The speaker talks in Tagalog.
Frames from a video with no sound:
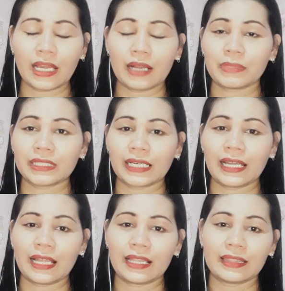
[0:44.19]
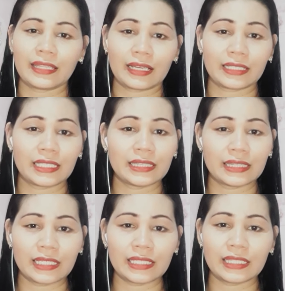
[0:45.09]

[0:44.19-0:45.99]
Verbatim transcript: ang matagal ng hindi